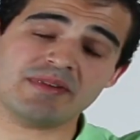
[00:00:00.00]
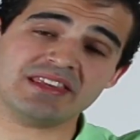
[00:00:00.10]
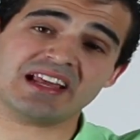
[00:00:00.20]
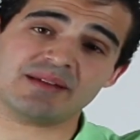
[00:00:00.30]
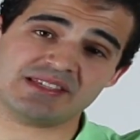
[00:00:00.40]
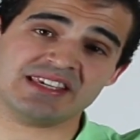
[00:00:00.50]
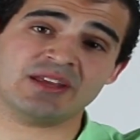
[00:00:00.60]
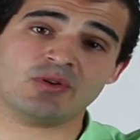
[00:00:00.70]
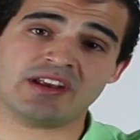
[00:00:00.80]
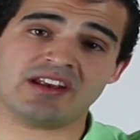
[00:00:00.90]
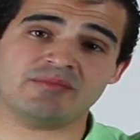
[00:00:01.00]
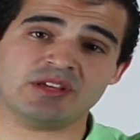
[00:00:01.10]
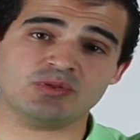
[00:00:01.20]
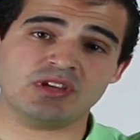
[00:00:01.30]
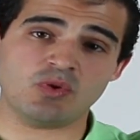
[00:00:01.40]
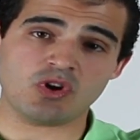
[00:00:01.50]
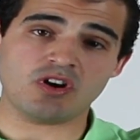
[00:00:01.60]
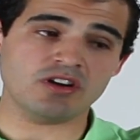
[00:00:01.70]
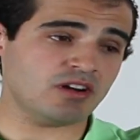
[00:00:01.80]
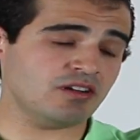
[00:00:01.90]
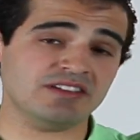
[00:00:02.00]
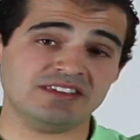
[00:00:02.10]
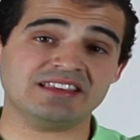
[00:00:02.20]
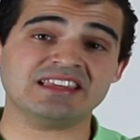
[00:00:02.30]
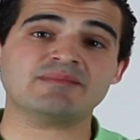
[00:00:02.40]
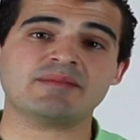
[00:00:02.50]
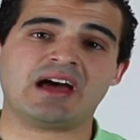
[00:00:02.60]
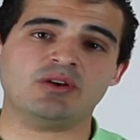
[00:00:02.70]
بين ال 50 كيلو اللي انا نميته ده والقاهره يتنمى مع